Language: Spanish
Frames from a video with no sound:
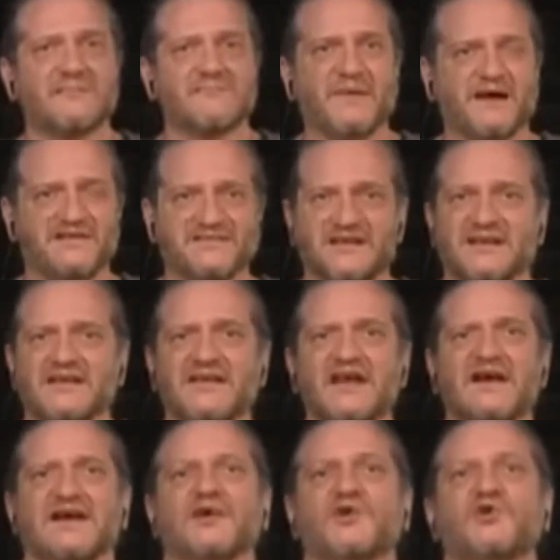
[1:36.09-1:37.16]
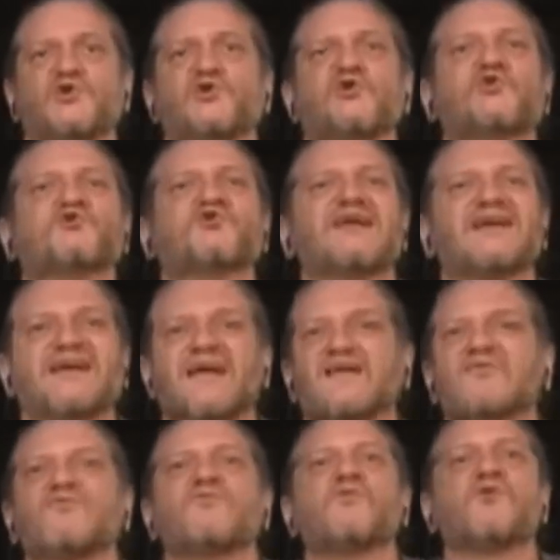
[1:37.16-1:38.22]
parecería no
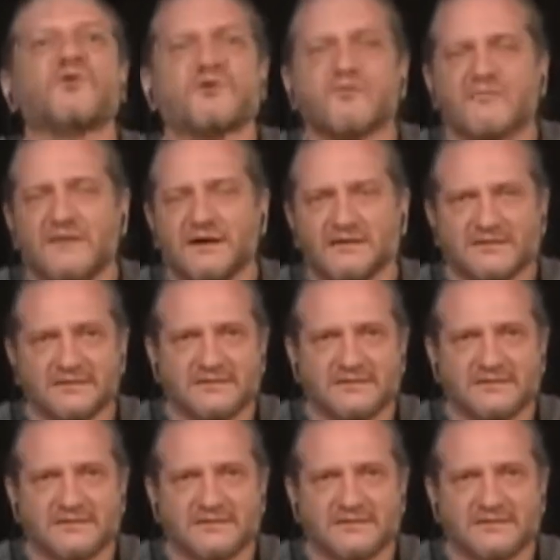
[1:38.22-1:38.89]
tener forma.